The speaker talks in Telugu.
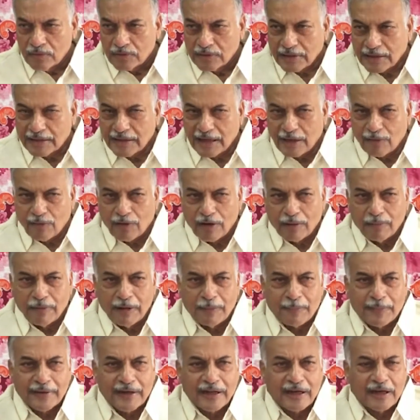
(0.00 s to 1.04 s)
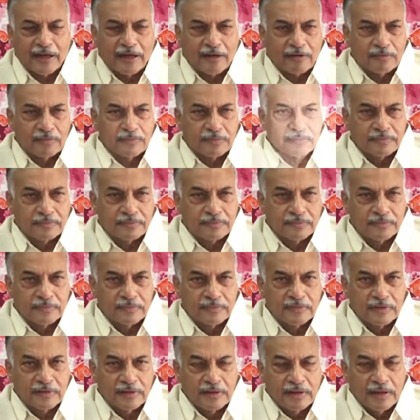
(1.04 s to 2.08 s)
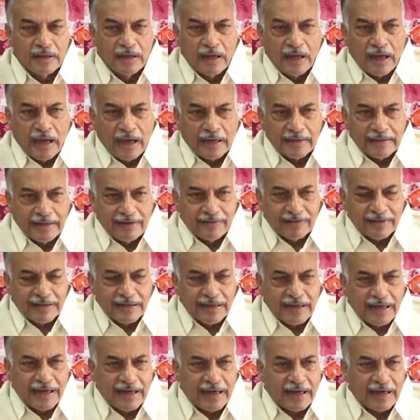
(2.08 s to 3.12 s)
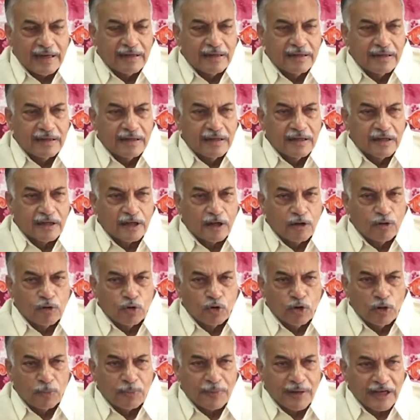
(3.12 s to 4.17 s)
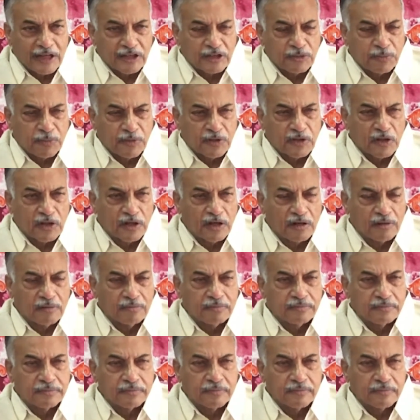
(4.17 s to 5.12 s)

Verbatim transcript: సర్దార్ వల్లభాయ్ పటేల్ గారు అదేవిధంగా టంగుటూరు ప్రకాశం మంత్రి గారు